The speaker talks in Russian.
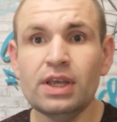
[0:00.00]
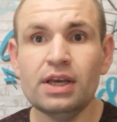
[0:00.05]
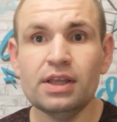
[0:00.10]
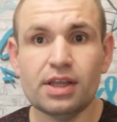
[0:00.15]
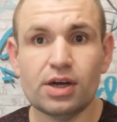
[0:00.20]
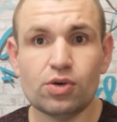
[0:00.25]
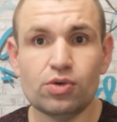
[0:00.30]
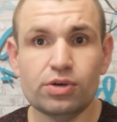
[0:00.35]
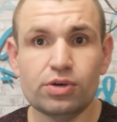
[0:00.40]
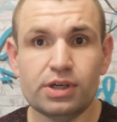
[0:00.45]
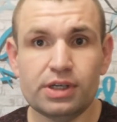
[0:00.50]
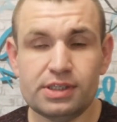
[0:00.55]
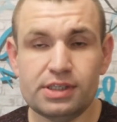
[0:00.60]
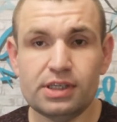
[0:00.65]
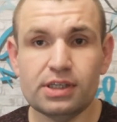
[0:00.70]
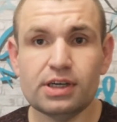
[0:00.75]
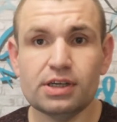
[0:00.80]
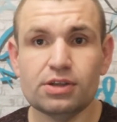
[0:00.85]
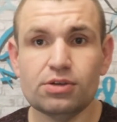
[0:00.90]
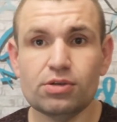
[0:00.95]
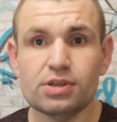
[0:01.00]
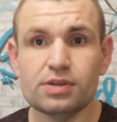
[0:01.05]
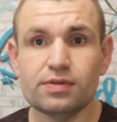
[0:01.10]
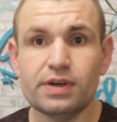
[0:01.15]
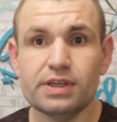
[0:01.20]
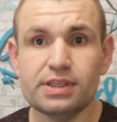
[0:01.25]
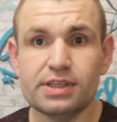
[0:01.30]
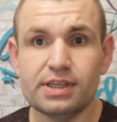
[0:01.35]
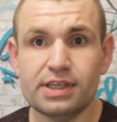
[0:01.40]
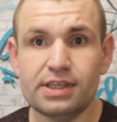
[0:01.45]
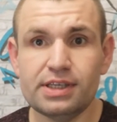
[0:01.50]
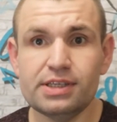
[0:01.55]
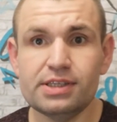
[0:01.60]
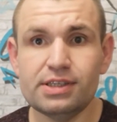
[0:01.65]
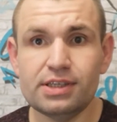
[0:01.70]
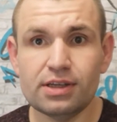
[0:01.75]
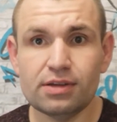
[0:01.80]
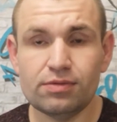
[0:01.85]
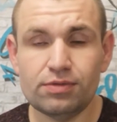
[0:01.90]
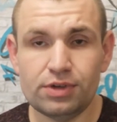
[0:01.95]
такой отдел, который называется
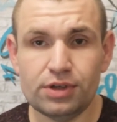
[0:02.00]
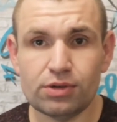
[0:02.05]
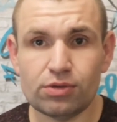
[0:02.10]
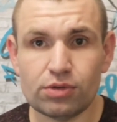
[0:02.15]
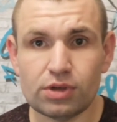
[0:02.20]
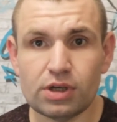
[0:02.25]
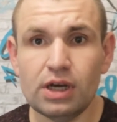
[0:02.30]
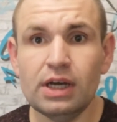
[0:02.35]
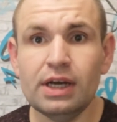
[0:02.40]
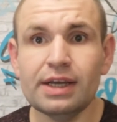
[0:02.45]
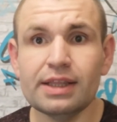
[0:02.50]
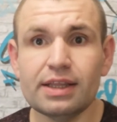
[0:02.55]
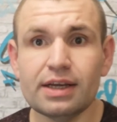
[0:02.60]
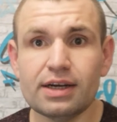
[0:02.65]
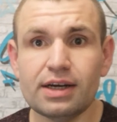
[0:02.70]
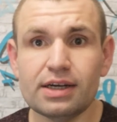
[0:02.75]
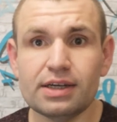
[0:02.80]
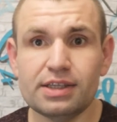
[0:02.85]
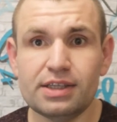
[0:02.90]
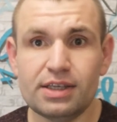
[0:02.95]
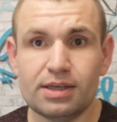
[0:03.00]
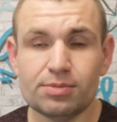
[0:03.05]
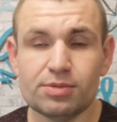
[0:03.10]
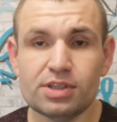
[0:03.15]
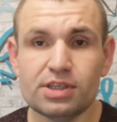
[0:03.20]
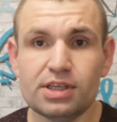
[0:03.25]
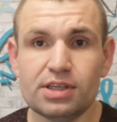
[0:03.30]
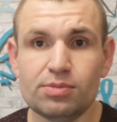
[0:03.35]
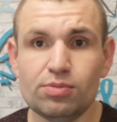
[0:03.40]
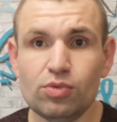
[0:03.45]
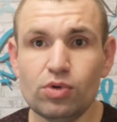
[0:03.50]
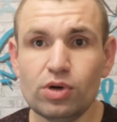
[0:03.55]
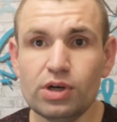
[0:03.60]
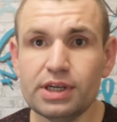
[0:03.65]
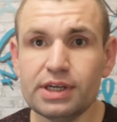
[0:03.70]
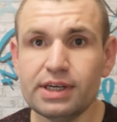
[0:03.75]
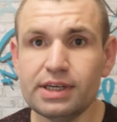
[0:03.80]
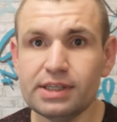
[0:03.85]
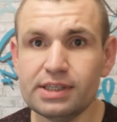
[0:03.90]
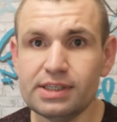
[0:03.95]
резервирунг, так как немцы, они
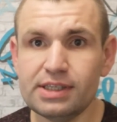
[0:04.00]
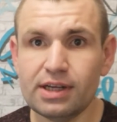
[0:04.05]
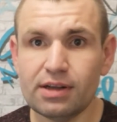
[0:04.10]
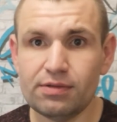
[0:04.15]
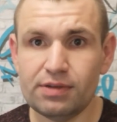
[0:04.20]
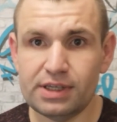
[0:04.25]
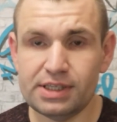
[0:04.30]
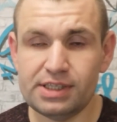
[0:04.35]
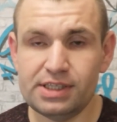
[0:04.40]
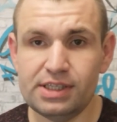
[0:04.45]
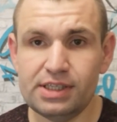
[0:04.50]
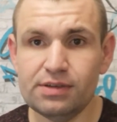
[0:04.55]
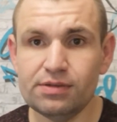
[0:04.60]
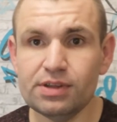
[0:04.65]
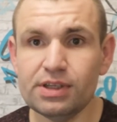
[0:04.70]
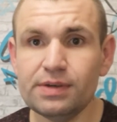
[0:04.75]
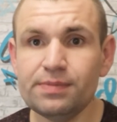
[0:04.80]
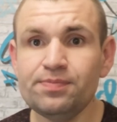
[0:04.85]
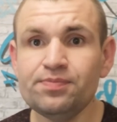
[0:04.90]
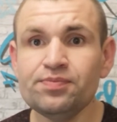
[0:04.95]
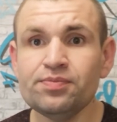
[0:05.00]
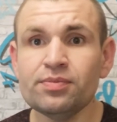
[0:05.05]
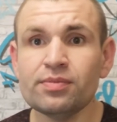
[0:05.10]
более консервативны,